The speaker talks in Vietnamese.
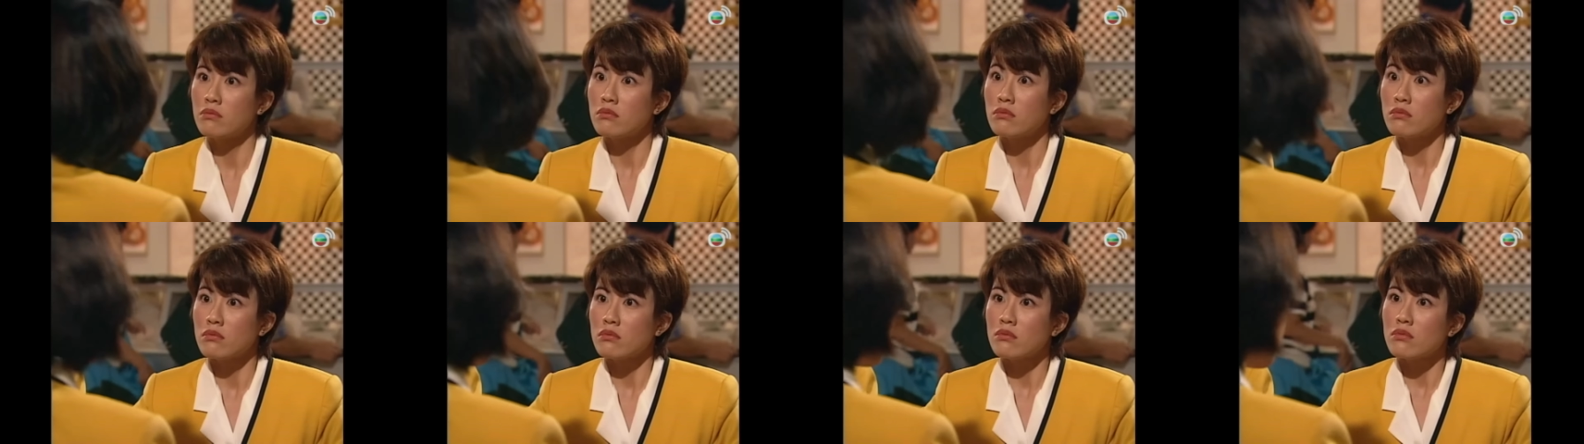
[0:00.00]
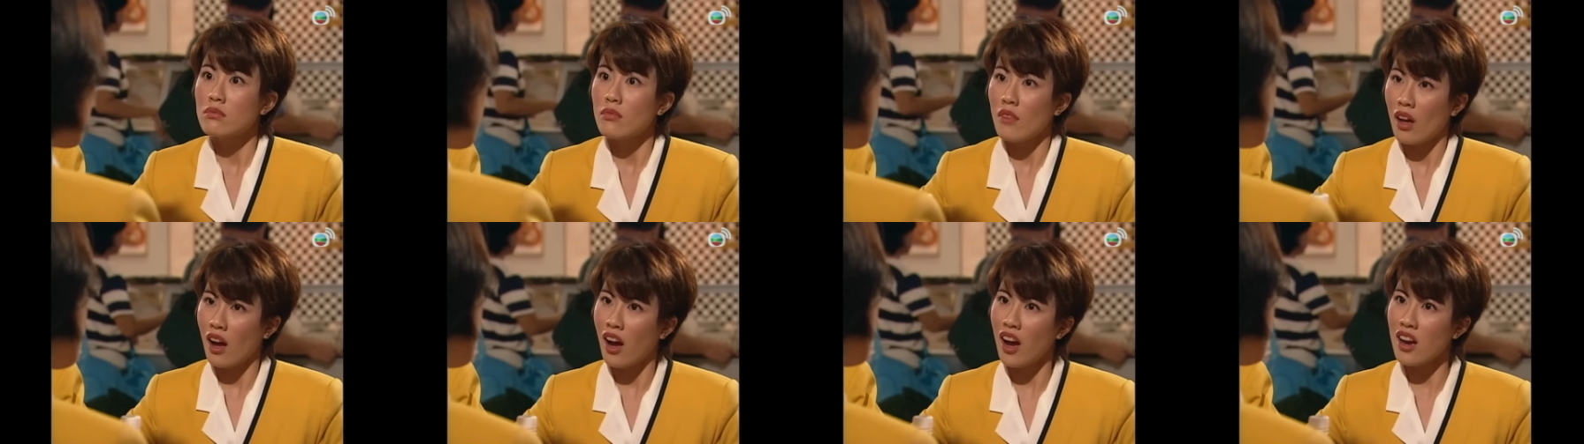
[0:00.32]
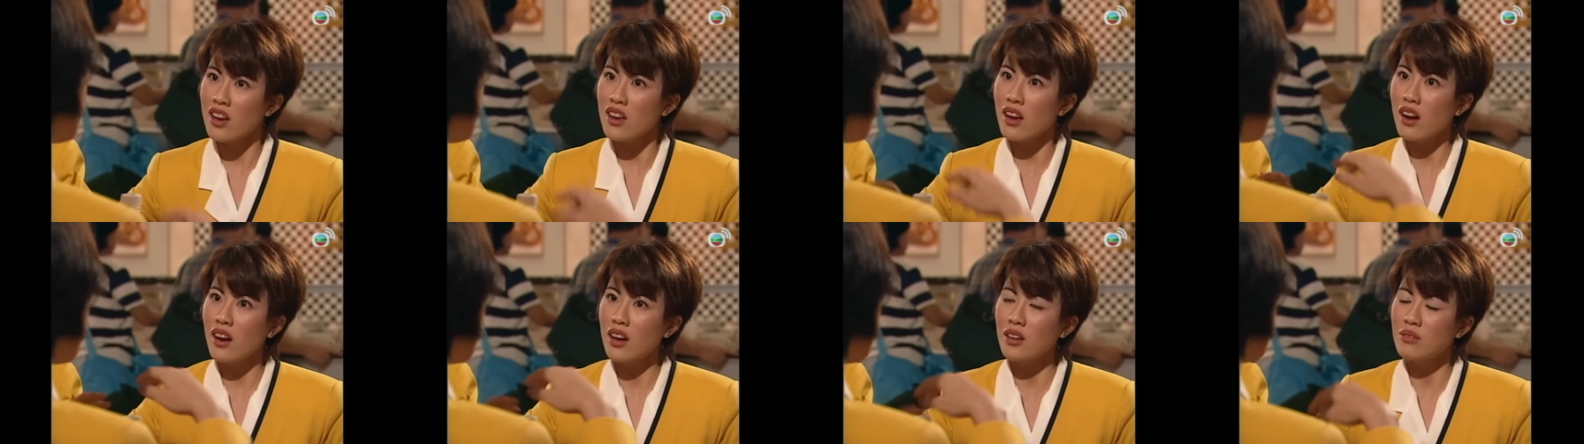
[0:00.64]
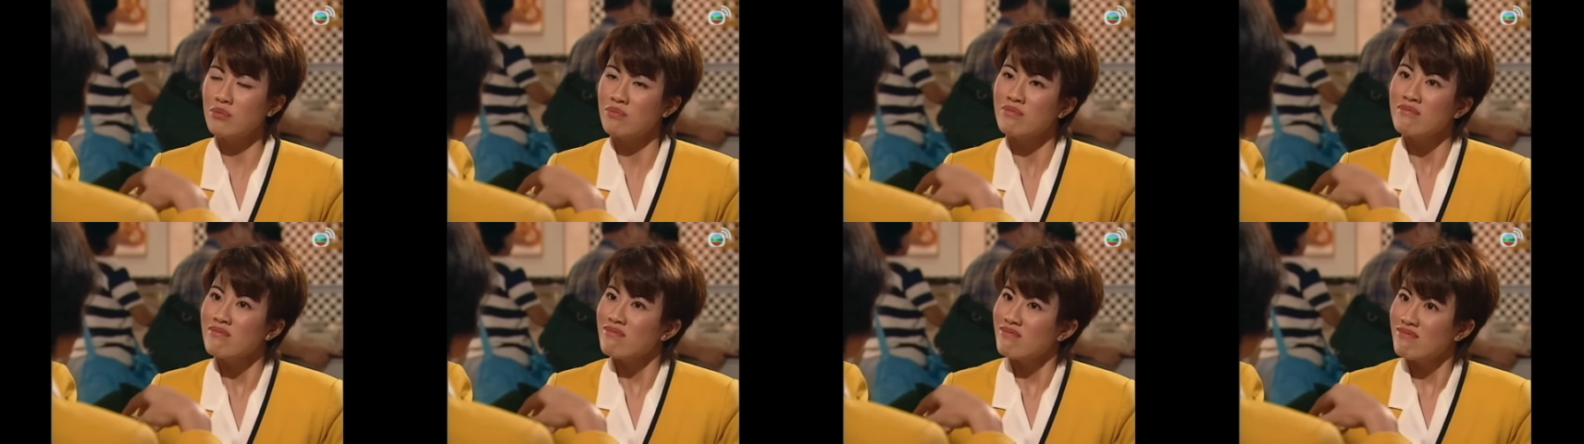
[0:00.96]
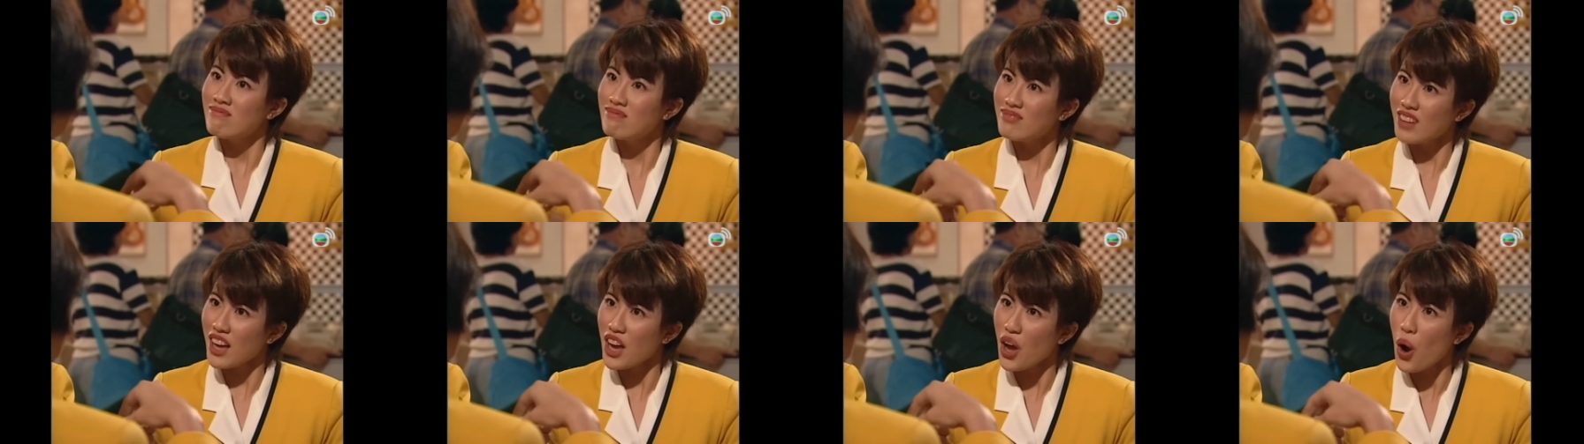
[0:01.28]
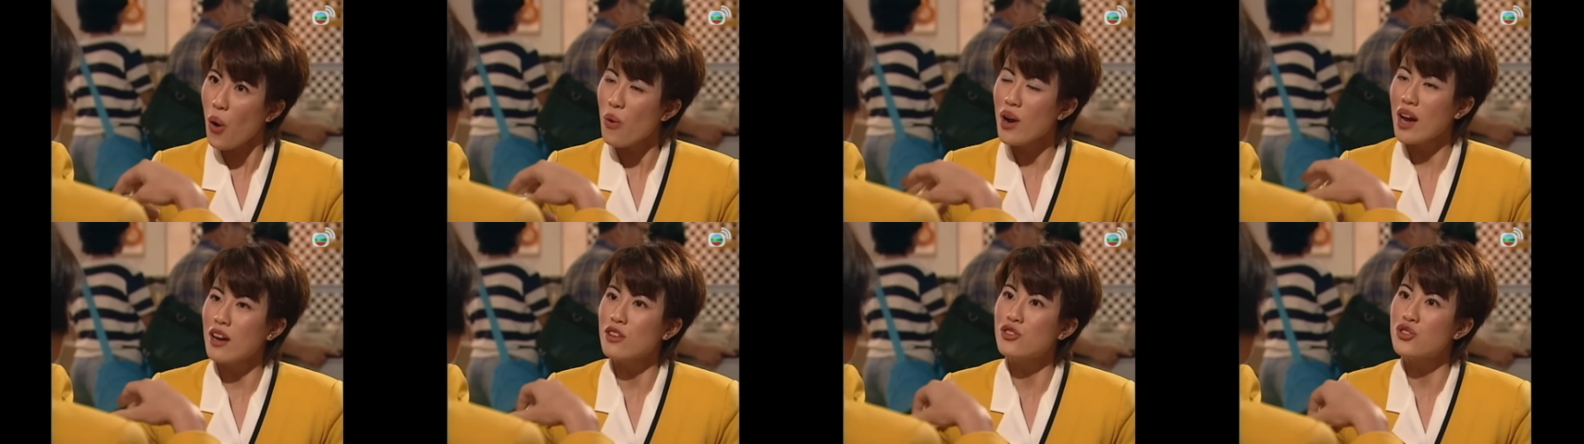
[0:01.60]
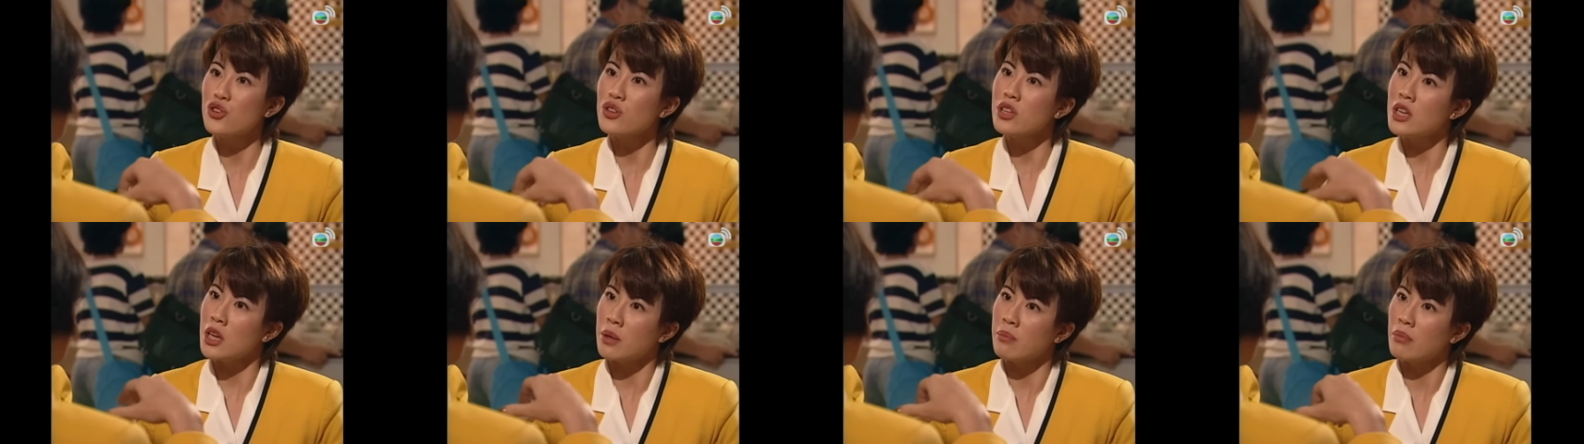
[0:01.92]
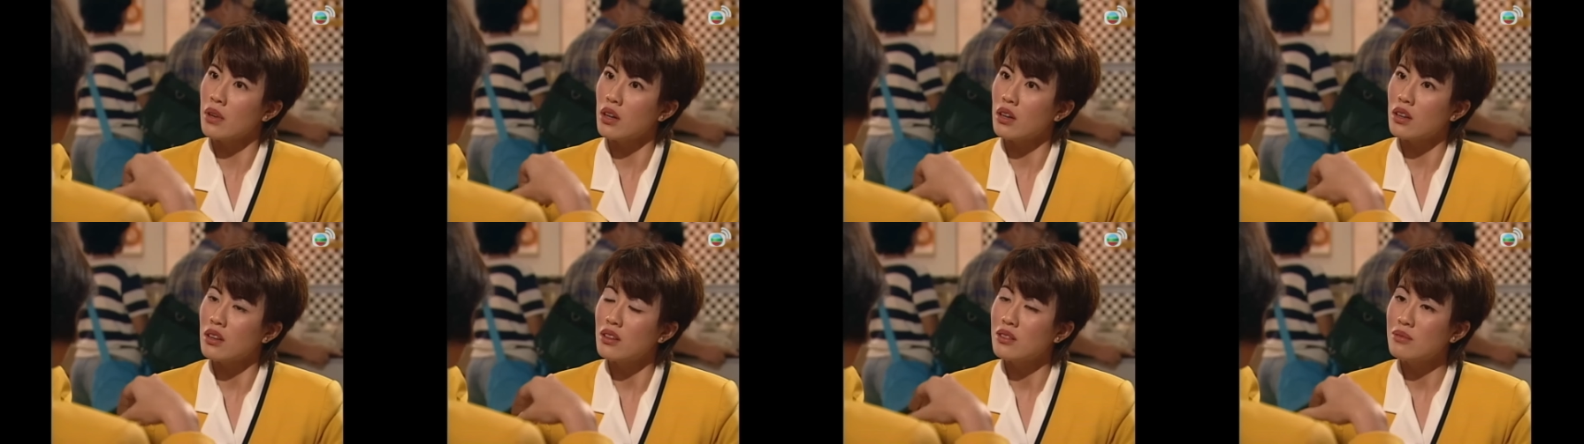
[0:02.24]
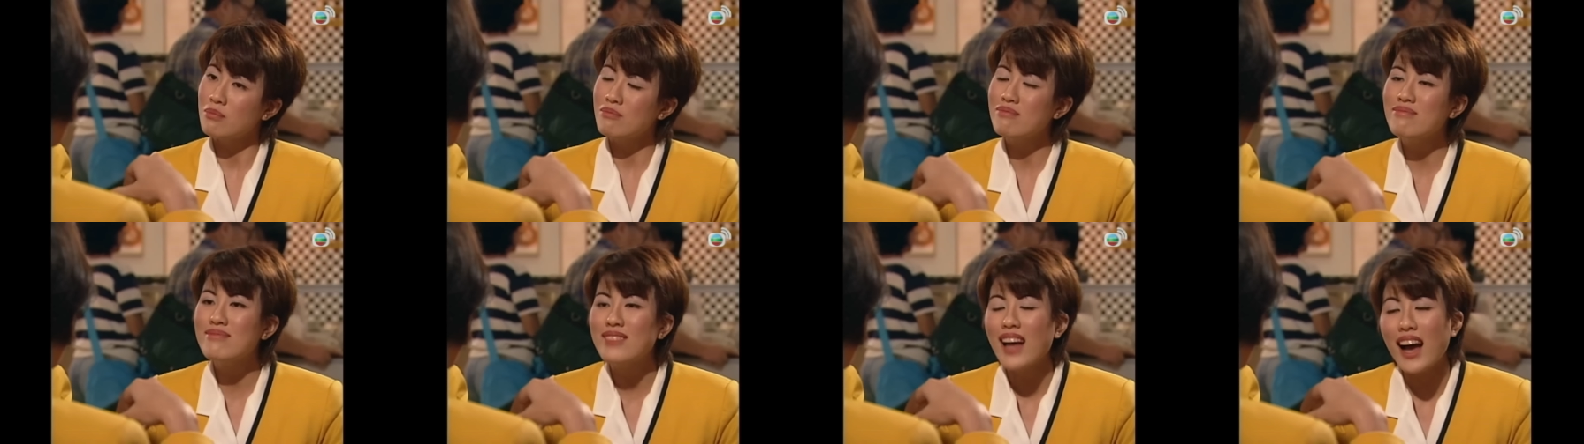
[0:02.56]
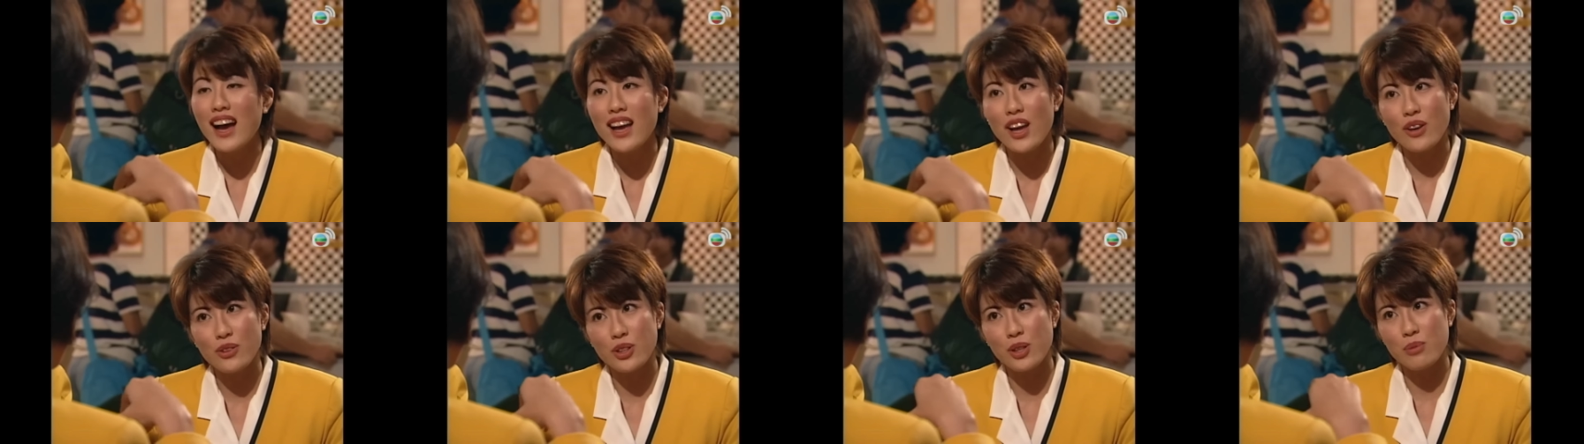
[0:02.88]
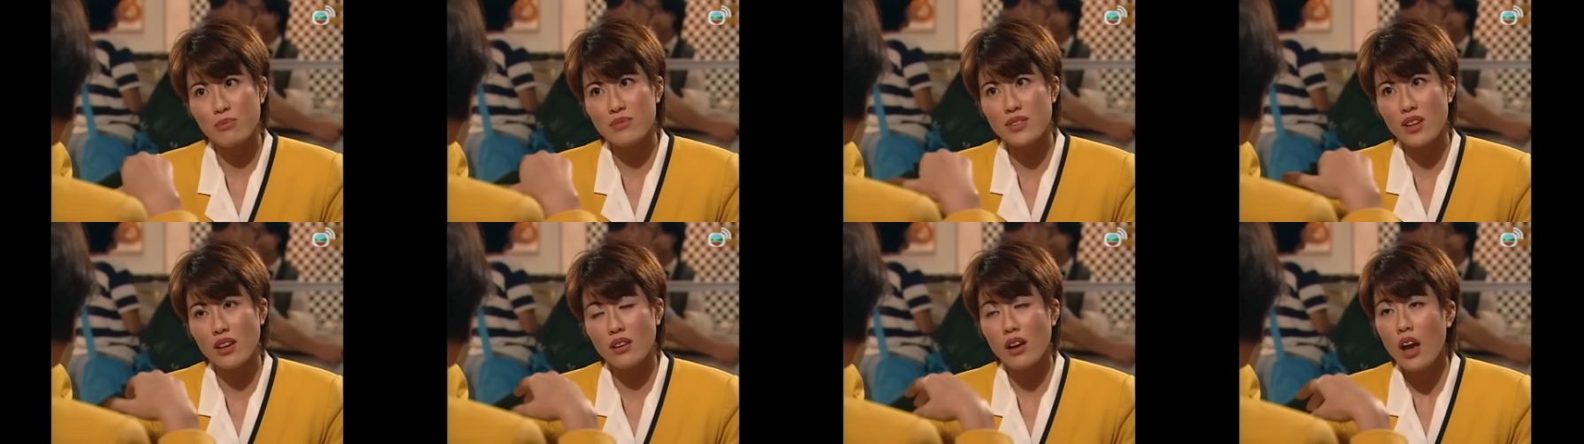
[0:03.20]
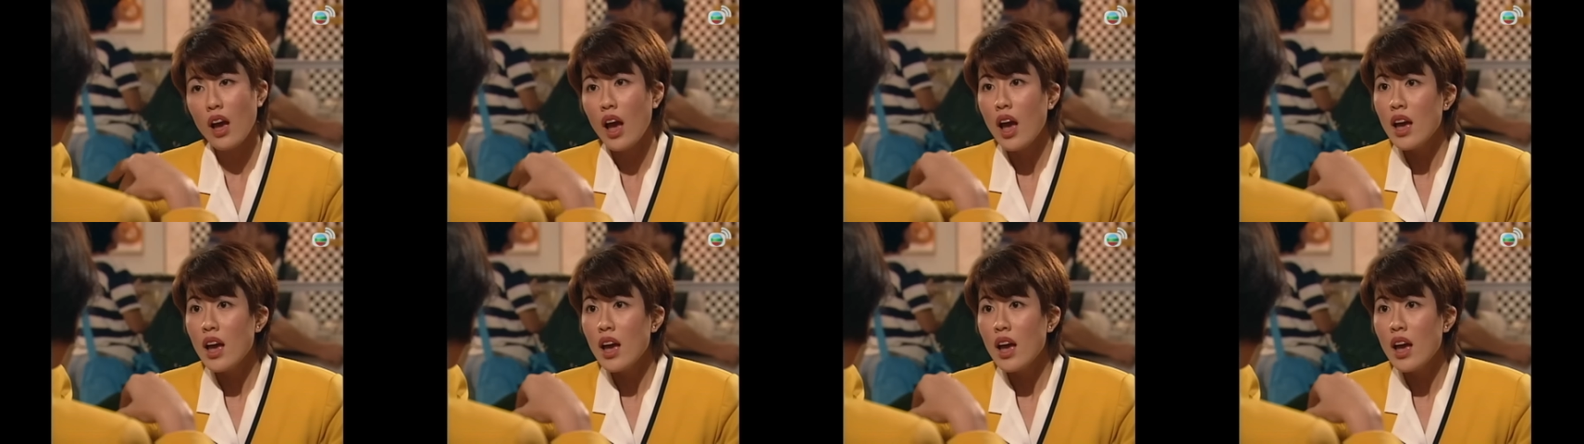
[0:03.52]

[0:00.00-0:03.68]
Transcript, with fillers: nhận lỗi đâu Phải, chị thật có tôn nghiêm rồi sao Rồi sao hả